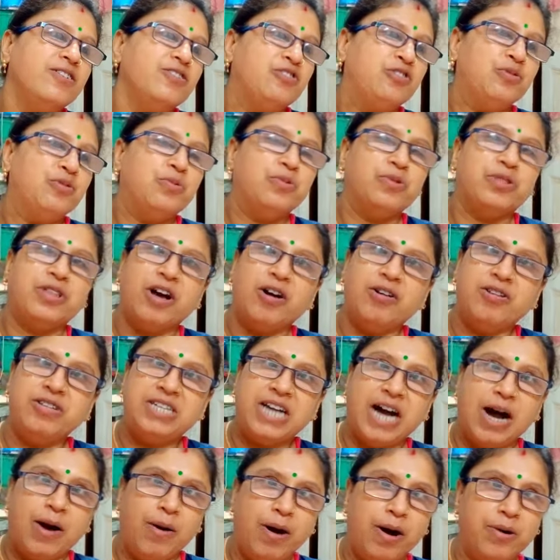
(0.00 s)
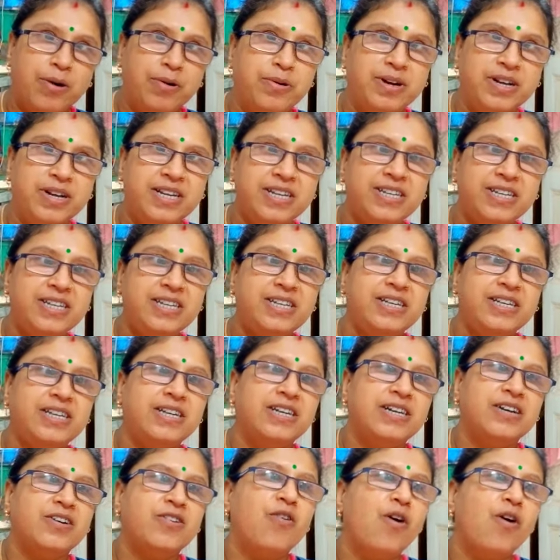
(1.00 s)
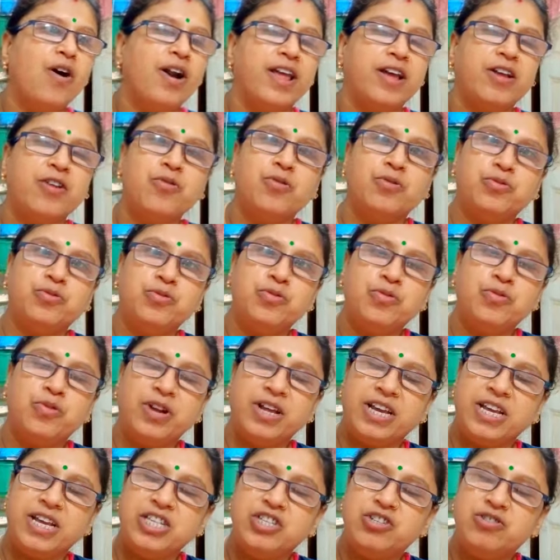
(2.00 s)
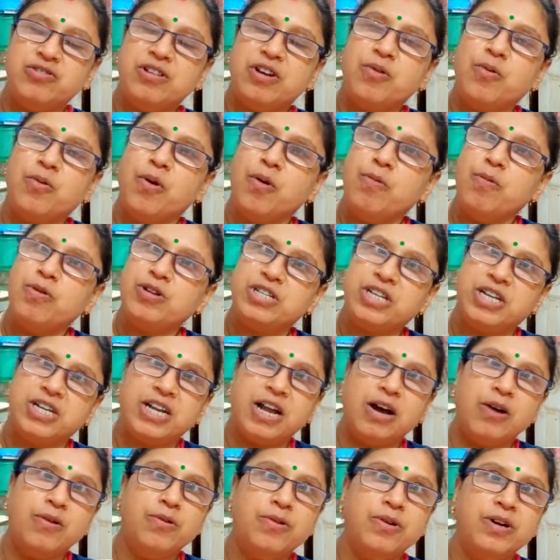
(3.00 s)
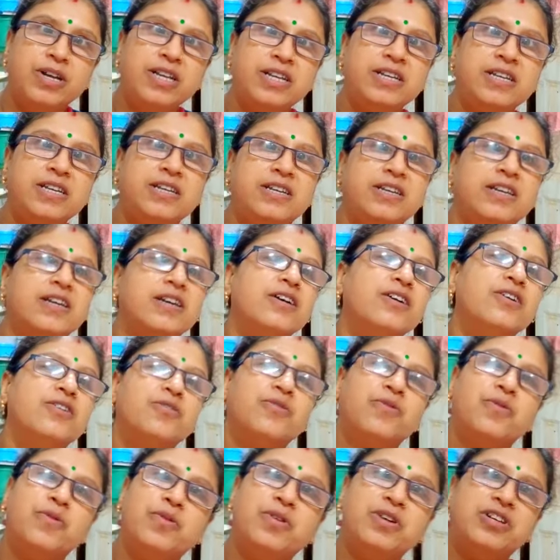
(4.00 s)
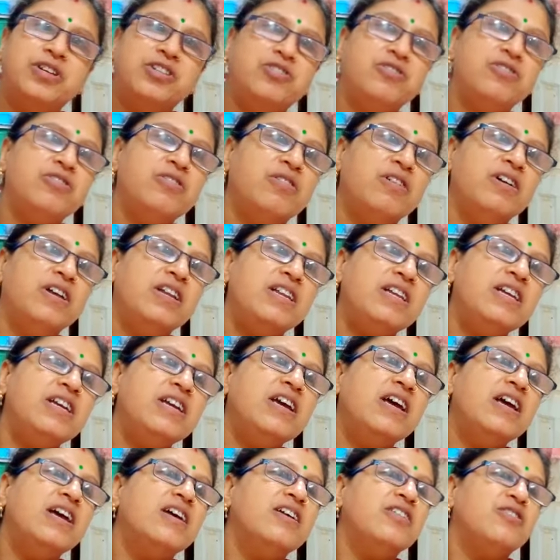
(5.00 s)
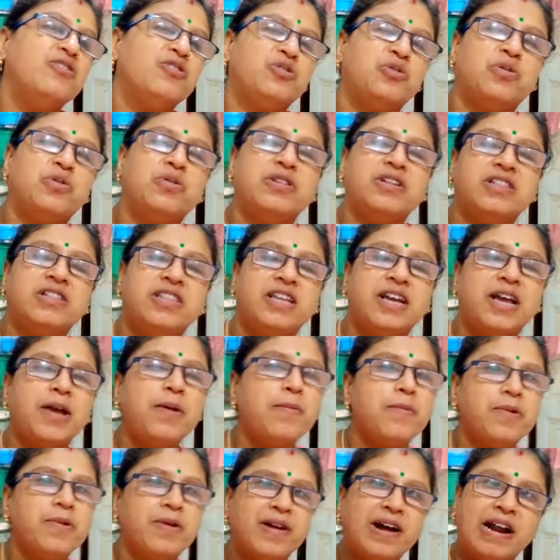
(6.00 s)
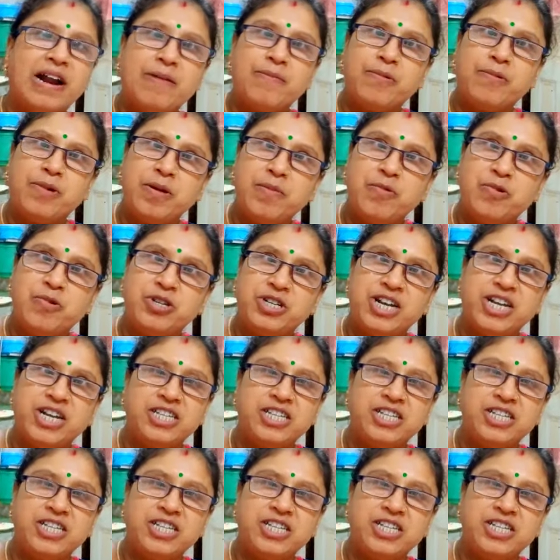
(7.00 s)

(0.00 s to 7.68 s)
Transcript: তো কোথাও যাওয়াও হয়নি ঘরে নতুন করে কিছু যে করব সেটাও হয়নি কোনো কিছুই হয়নি তো সন্ধ্যের থেকে মন খারাপ করে বসে